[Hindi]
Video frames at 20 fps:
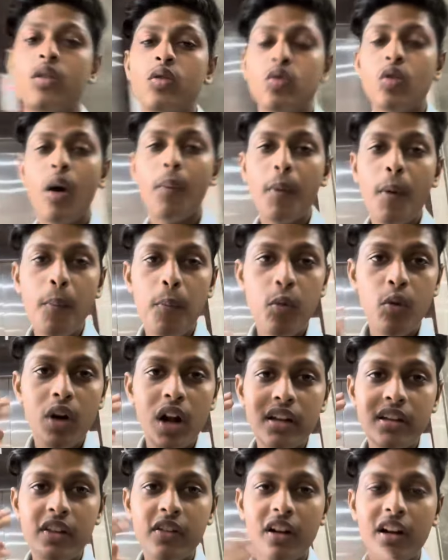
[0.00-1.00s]
तो आपको पूरा
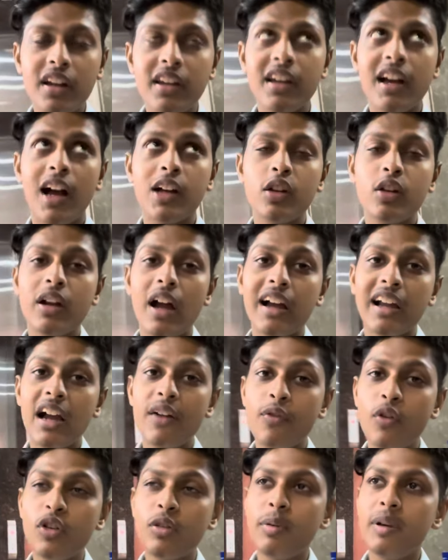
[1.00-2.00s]
अंदर से दिखा हूँ क्या क्या
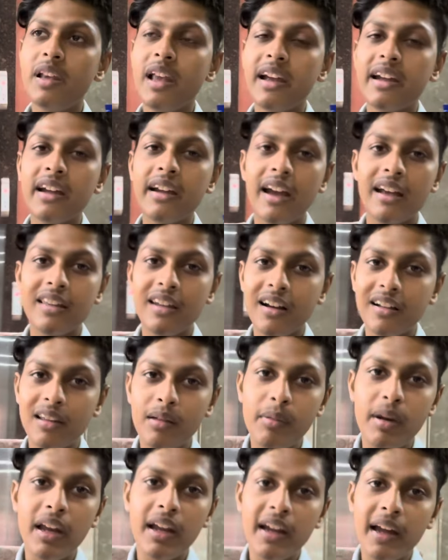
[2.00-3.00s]
फ़ोन मिल जाएंगे कैसे कैसे
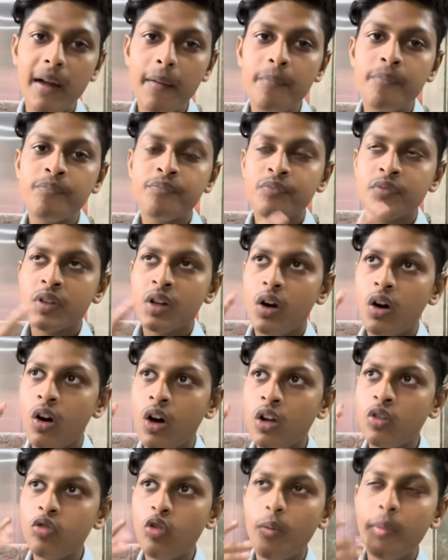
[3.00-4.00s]
मिलेंगे और
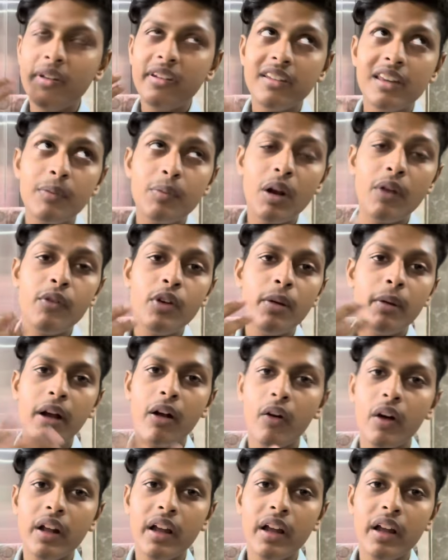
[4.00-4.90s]
जो भी चीज़ें पूरा वीडियो में कवर